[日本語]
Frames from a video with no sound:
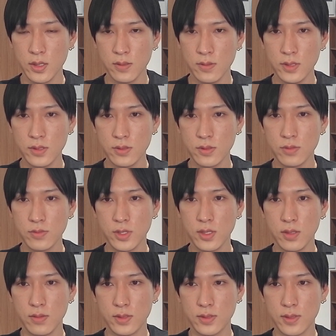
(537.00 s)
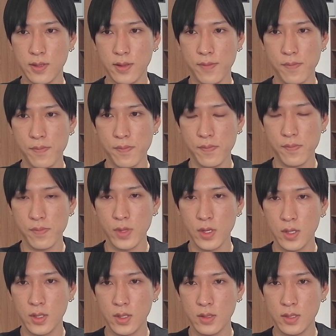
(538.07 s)
ういった情報も出てるんですね。
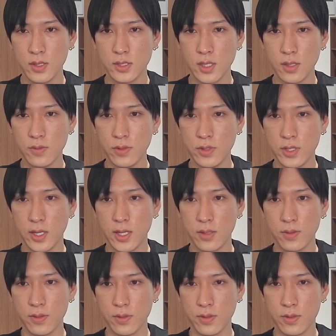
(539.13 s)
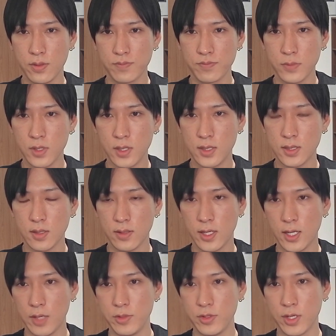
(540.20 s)
で、下の方にね、あの、決算の
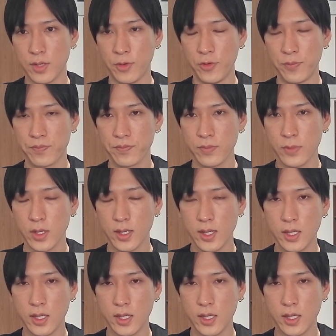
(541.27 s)
中身とかも書